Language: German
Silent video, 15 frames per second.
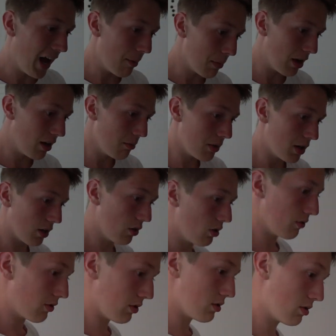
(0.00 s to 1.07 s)
aber mein
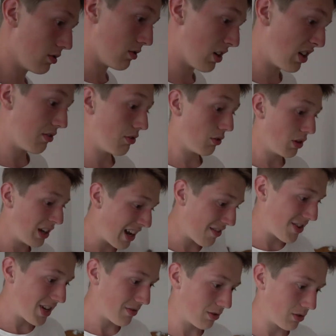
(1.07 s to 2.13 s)
Audio-Interface
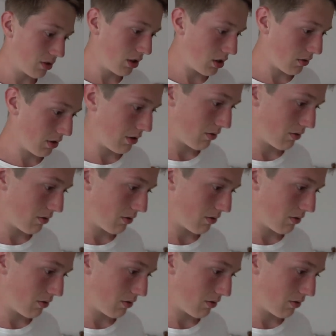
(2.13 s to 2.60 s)
also funktioniert auf